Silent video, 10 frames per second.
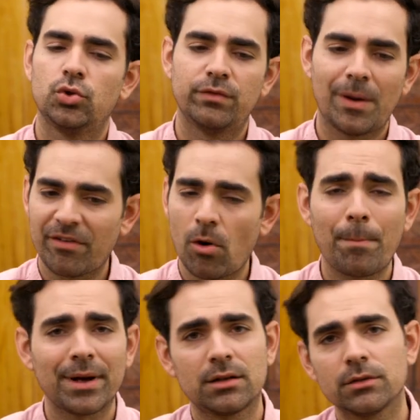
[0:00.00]
tu vas vraiment
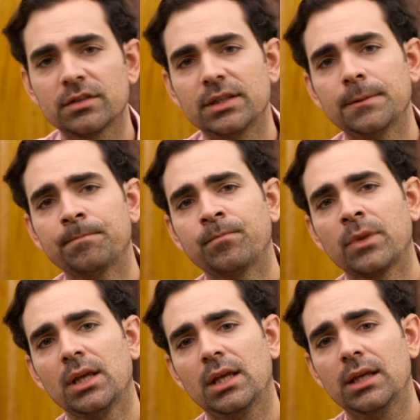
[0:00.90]
pas te lancer
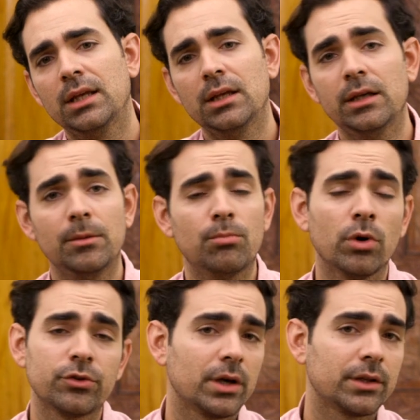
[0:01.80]
et,
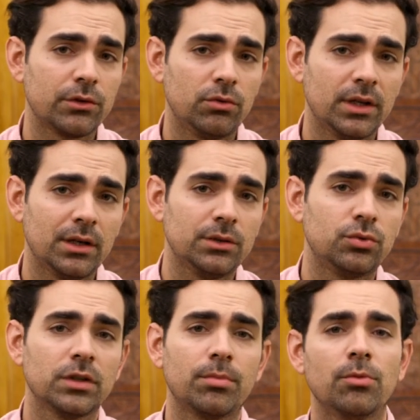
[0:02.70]
moins tu auras de résultats
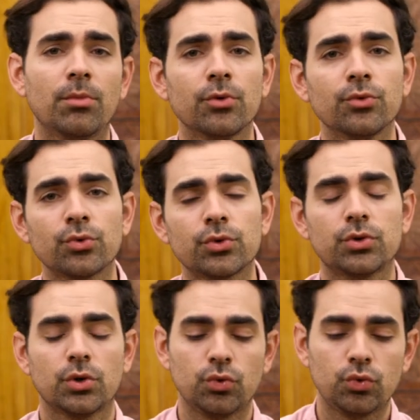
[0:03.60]
tout simplement.
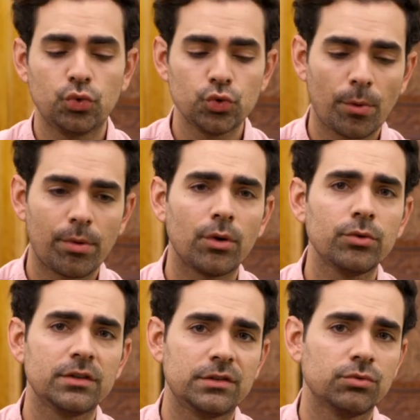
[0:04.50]
Donc toujours prendre
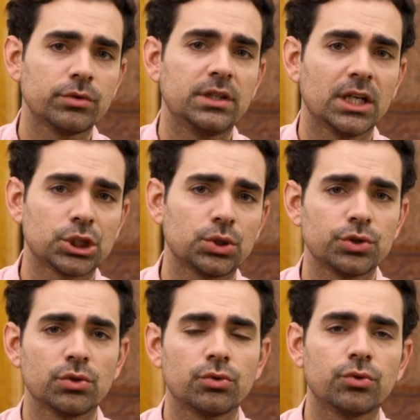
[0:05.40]
une décision qui t'a
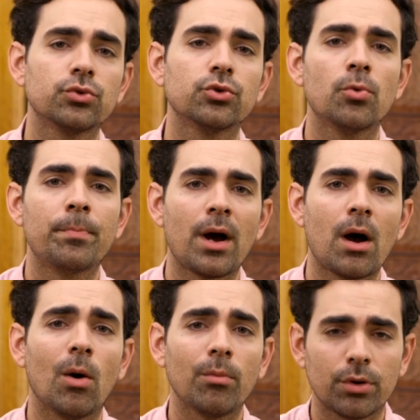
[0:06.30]
changé un cours d'autre que ne
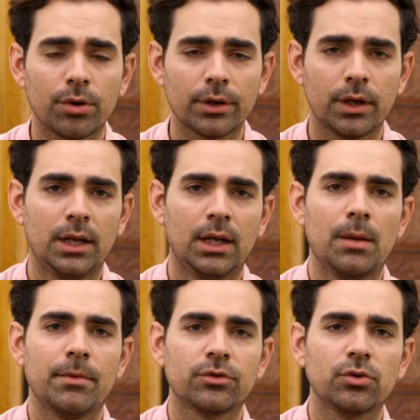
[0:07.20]
pas en prendre
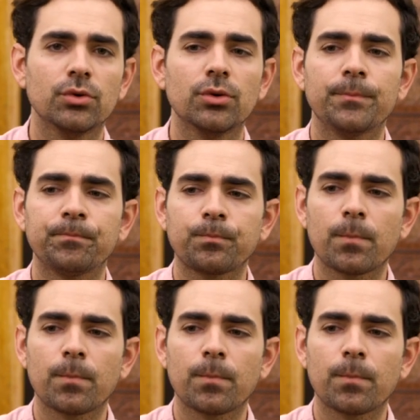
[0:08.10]
parce que